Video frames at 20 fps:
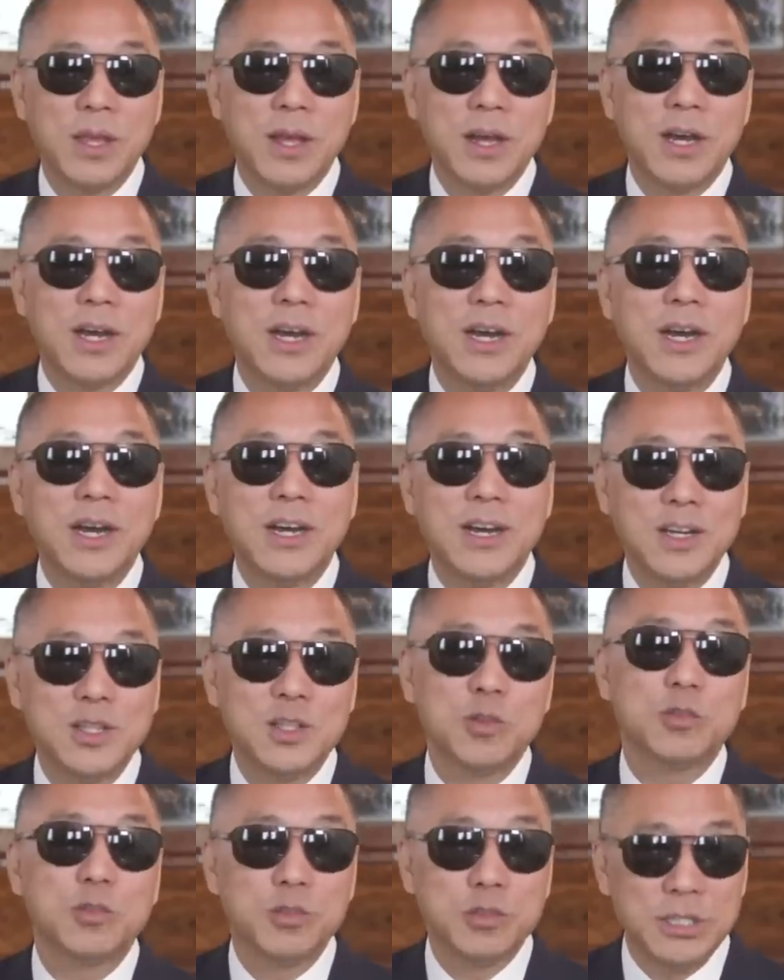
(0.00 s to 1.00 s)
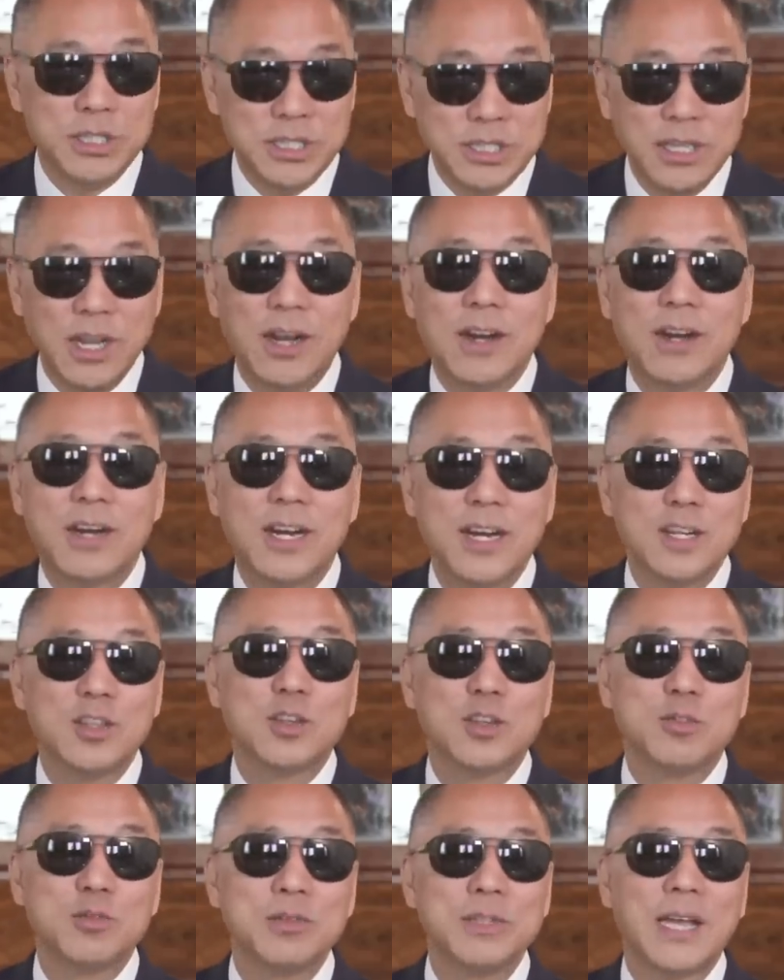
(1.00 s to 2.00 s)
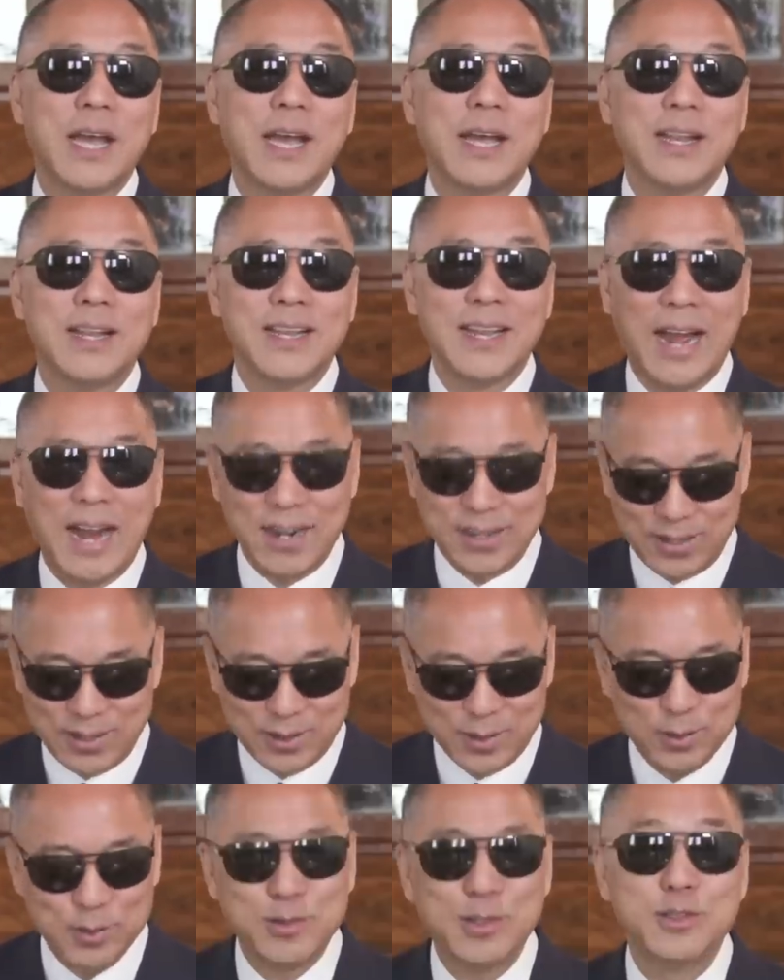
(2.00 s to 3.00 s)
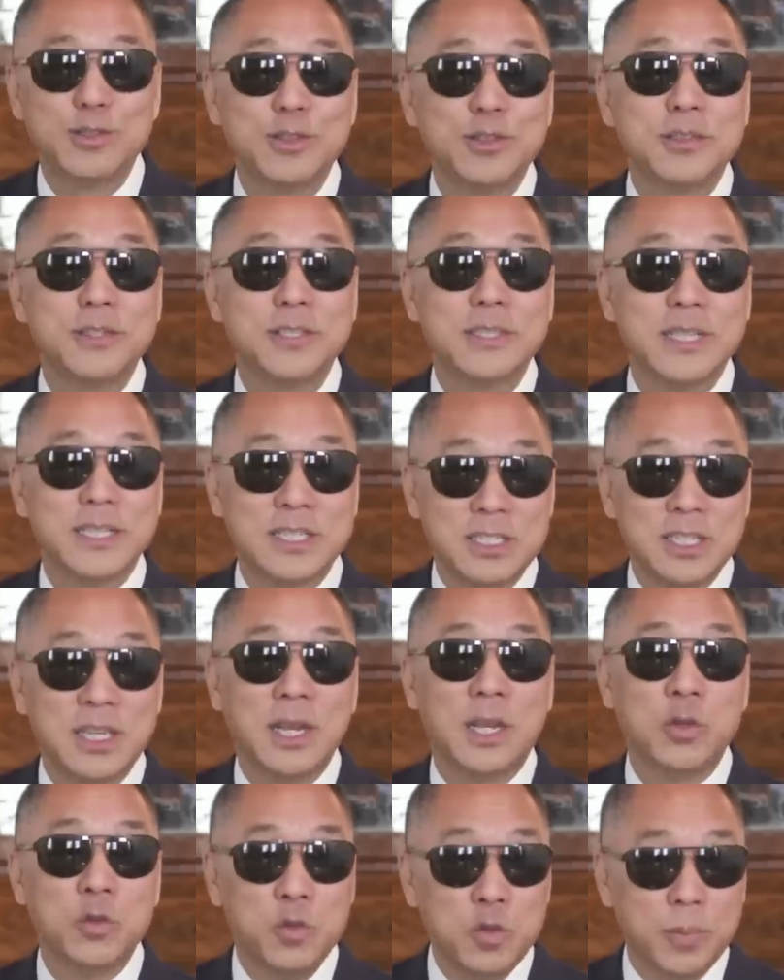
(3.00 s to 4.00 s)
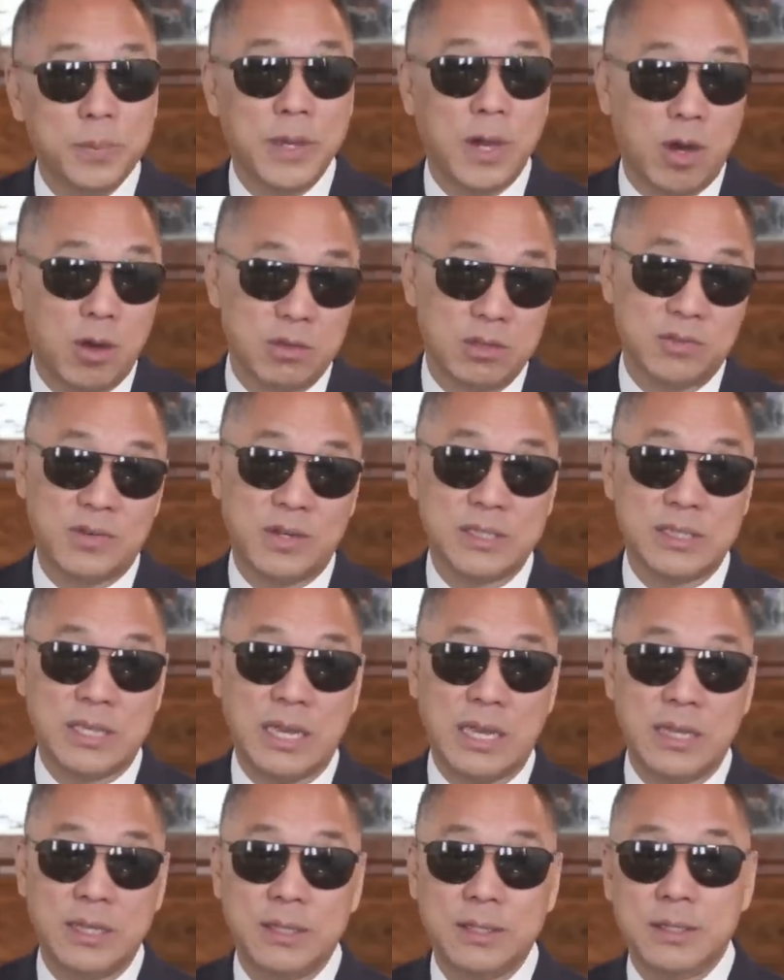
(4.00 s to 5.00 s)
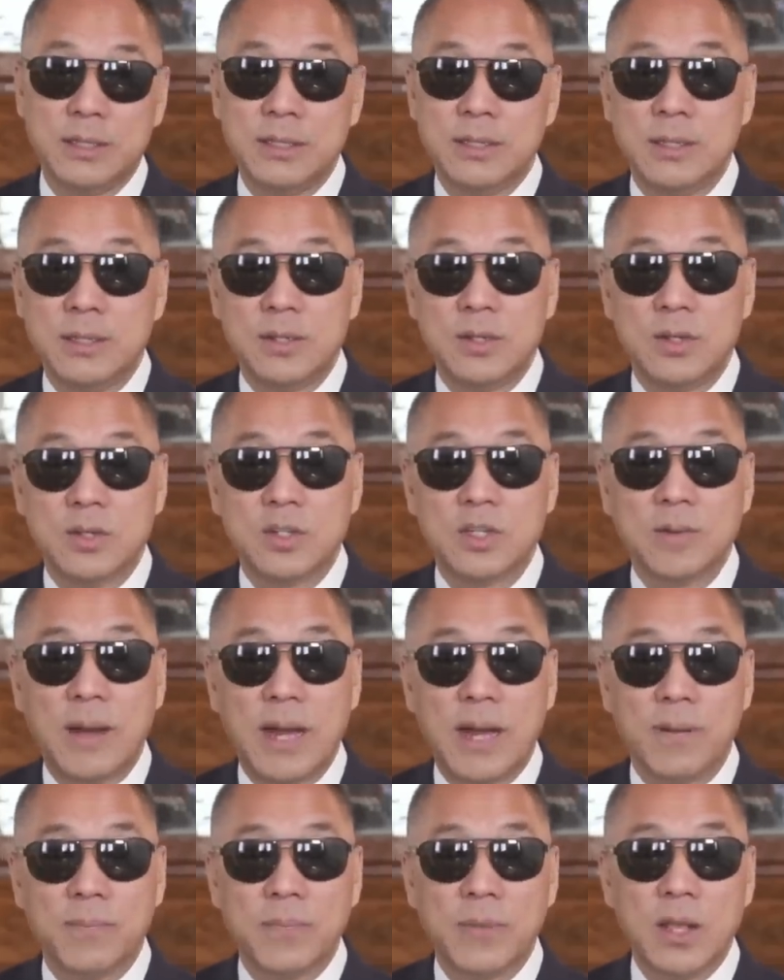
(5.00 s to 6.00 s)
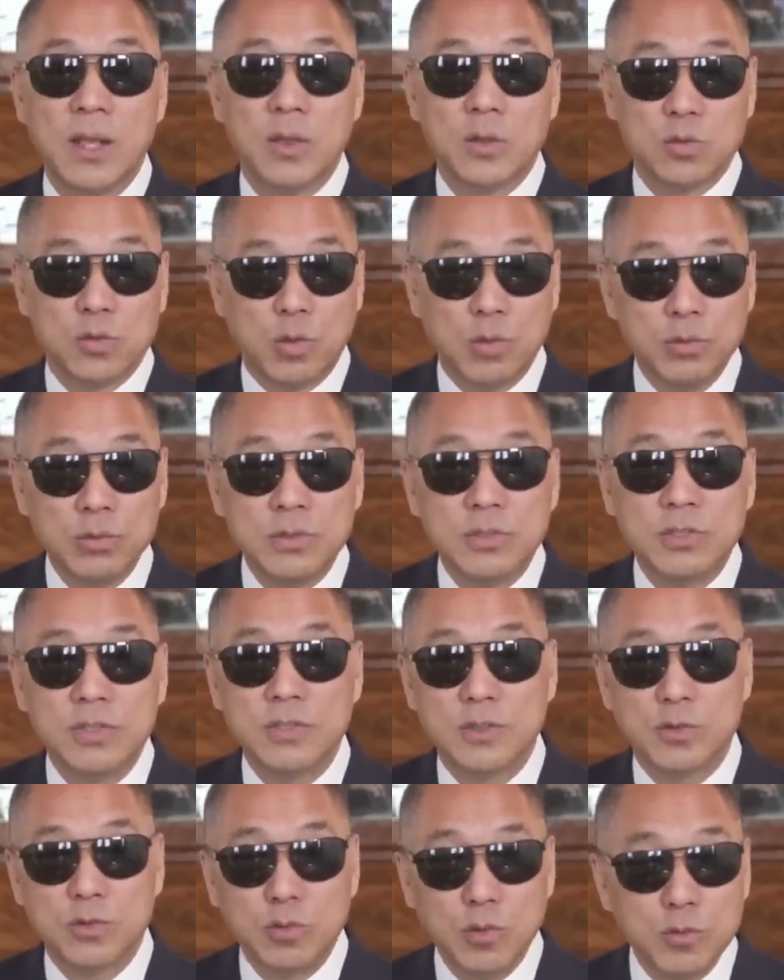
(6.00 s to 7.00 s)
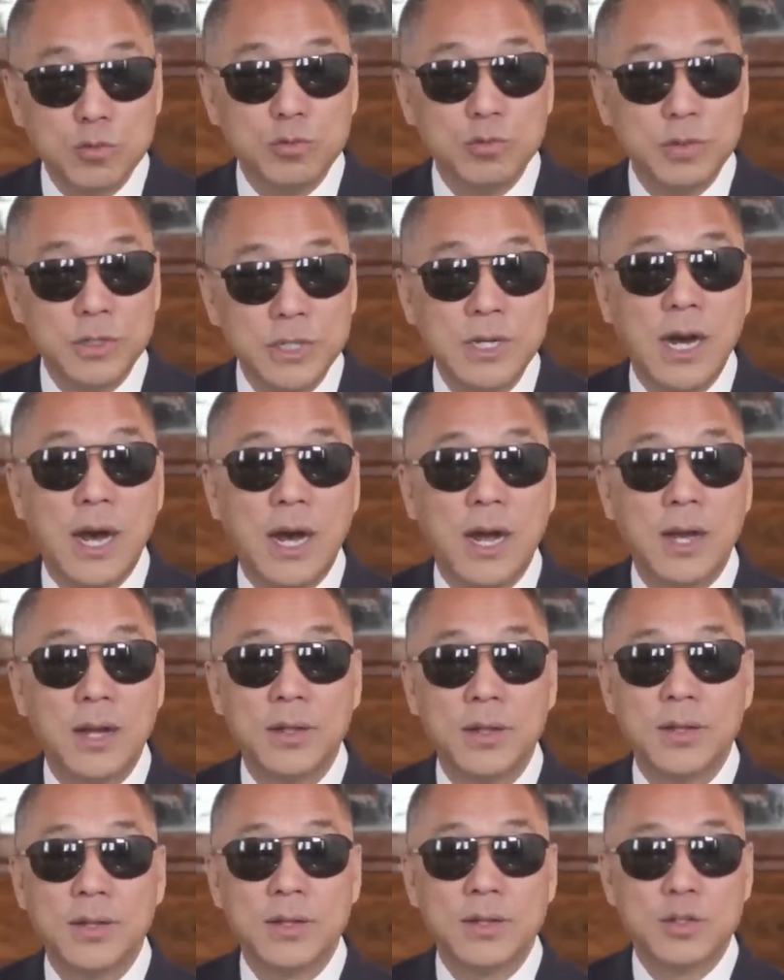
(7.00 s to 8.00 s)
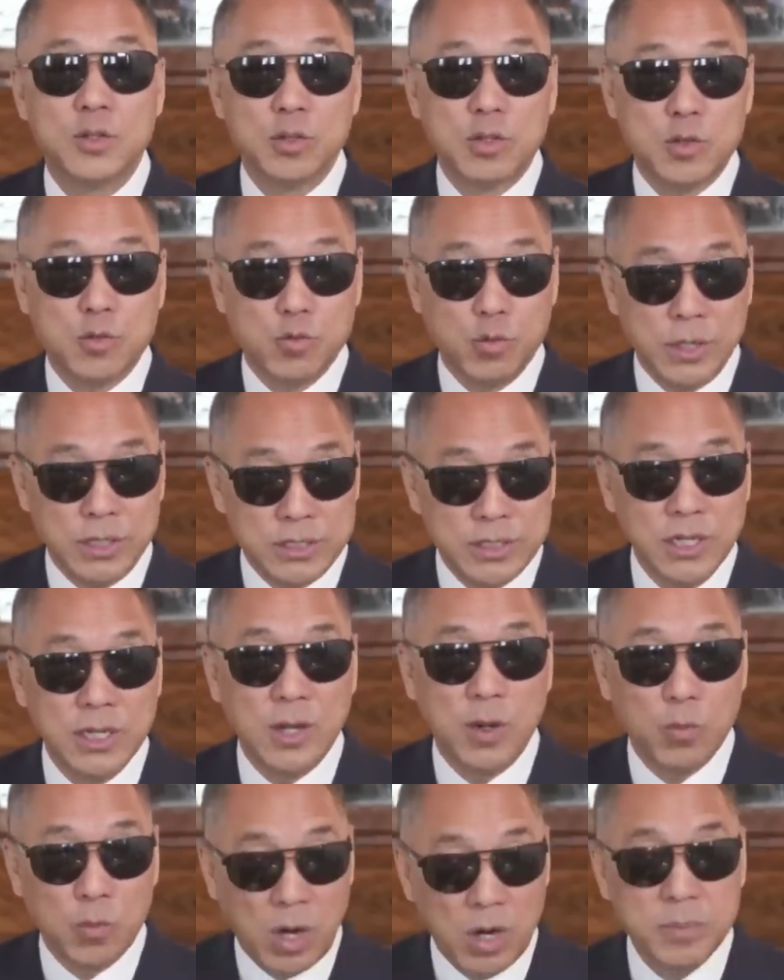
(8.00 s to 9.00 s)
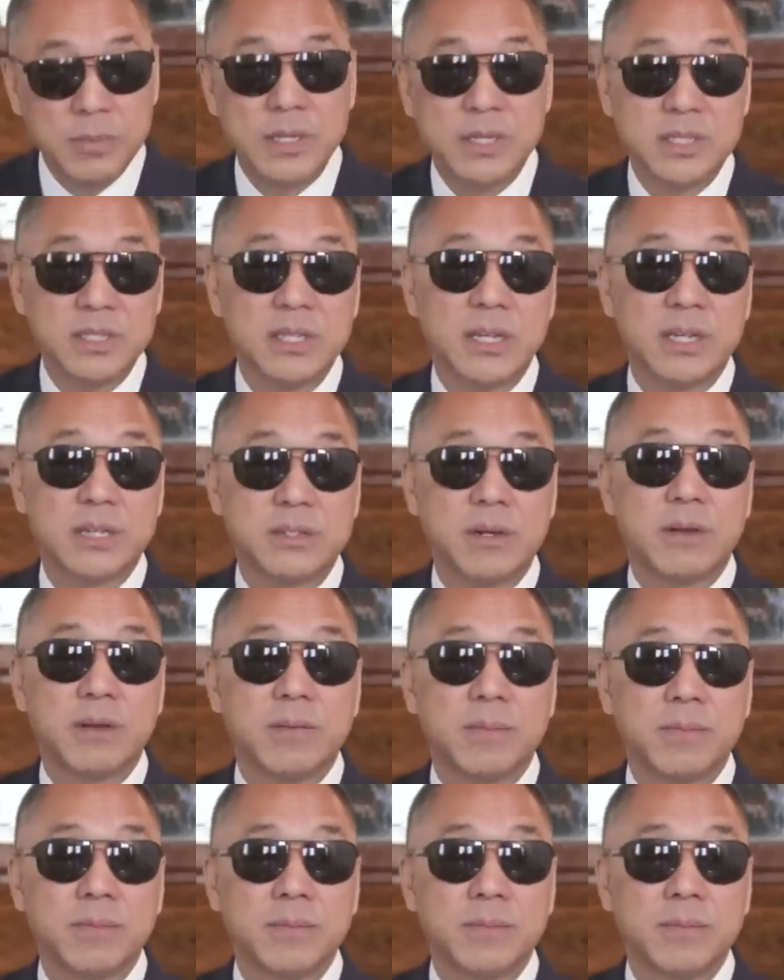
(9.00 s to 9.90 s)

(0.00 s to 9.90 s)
喝喝酒就一样，喝到中间，俩人都醉醺醺的进了预备好的房间，是吧？从此宋祖英啊，就裹进了王敏这件事儿。